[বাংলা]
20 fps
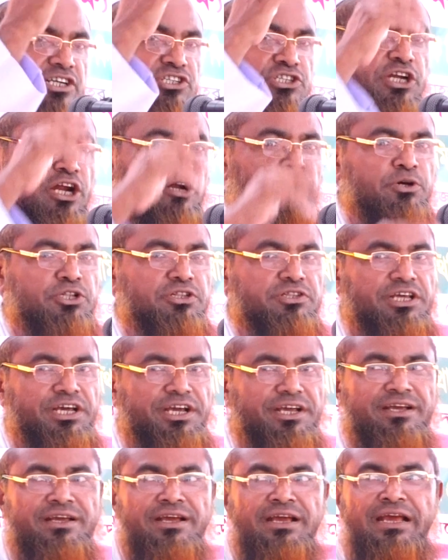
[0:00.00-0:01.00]
রাষ্ট্রের মধ্যে
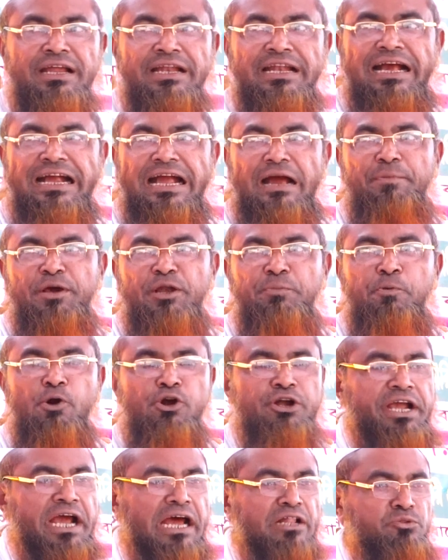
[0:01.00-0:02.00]
নাকাবের
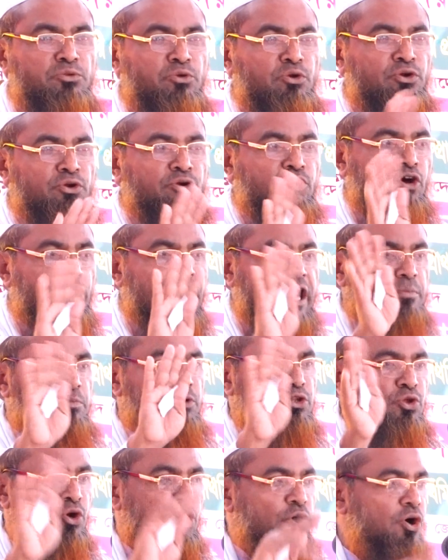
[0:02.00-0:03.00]
পক্ষে আন্দোলন করার
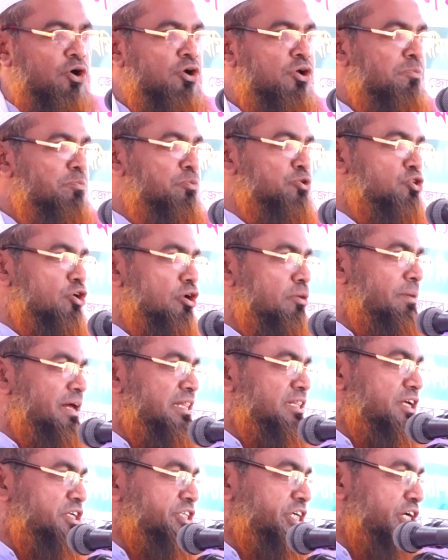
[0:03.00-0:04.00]
মতো
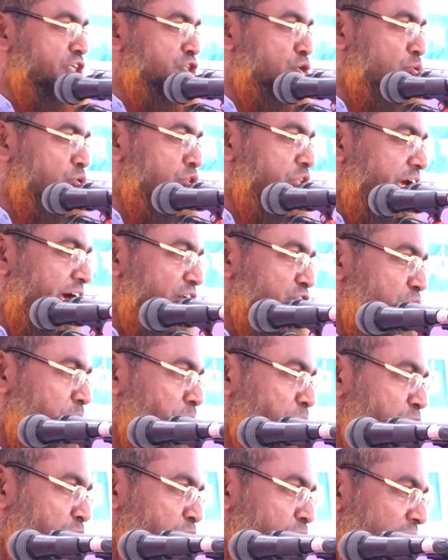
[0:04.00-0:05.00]
মুসলমানদের সেই শক্তি আর
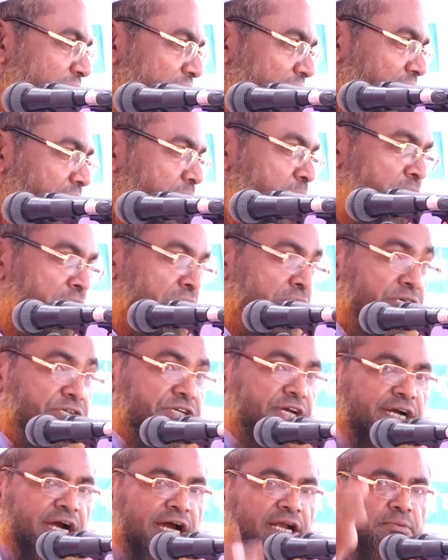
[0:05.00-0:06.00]
সমর্থ নাই
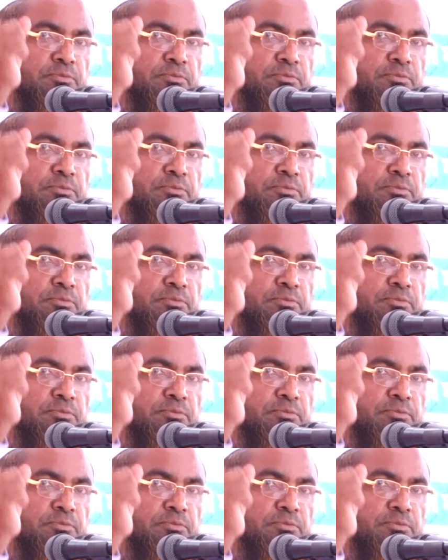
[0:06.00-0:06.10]
যেখানে